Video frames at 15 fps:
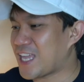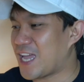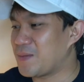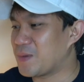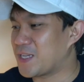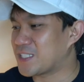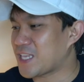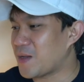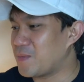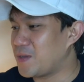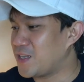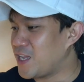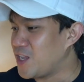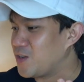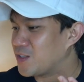time kasama
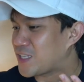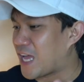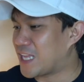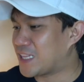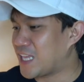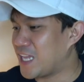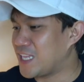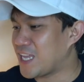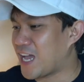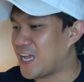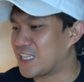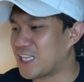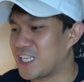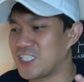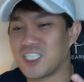na yung tatay niya
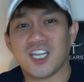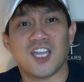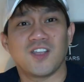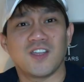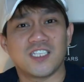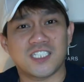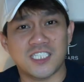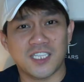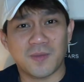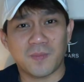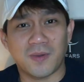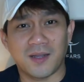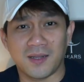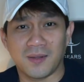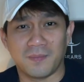ata at saka yung isa niya
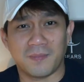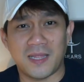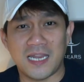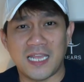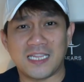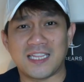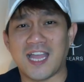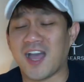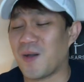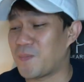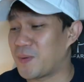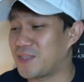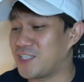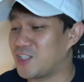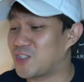pang maliit na
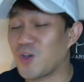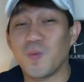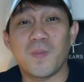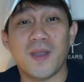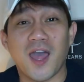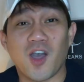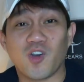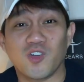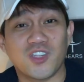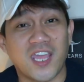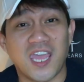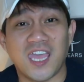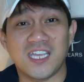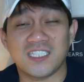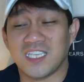kapatid. Sobrang akong
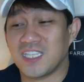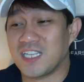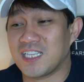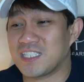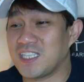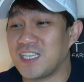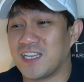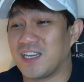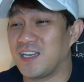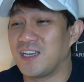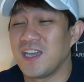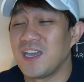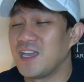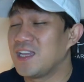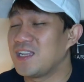na-excite kasi nga
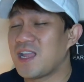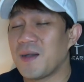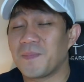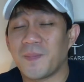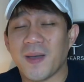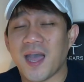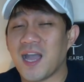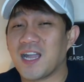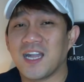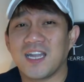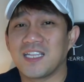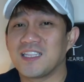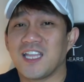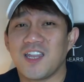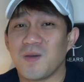
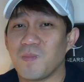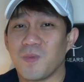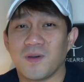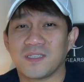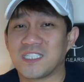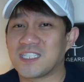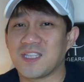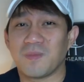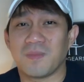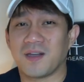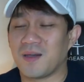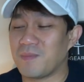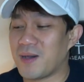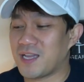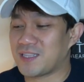napakagaganda ng boss ng
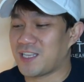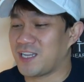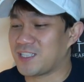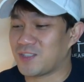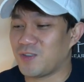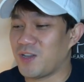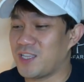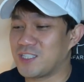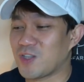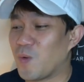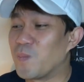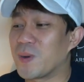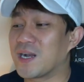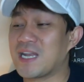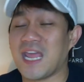mga batang to and
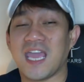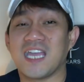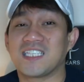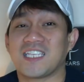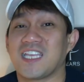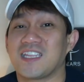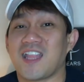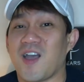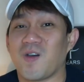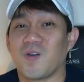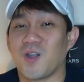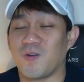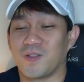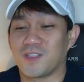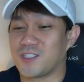sobrang na-excite na
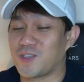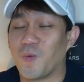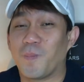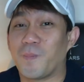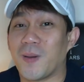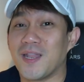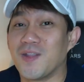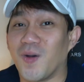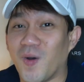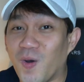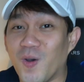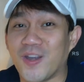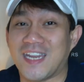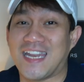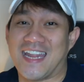akong gawin. So
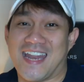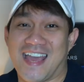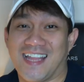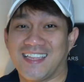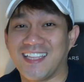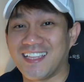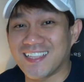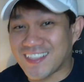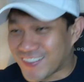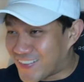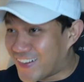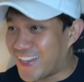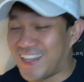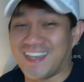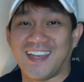panoorin na natin to
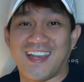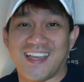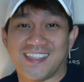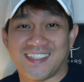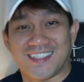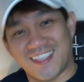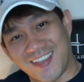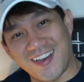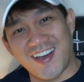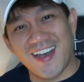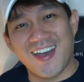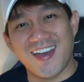and let's go!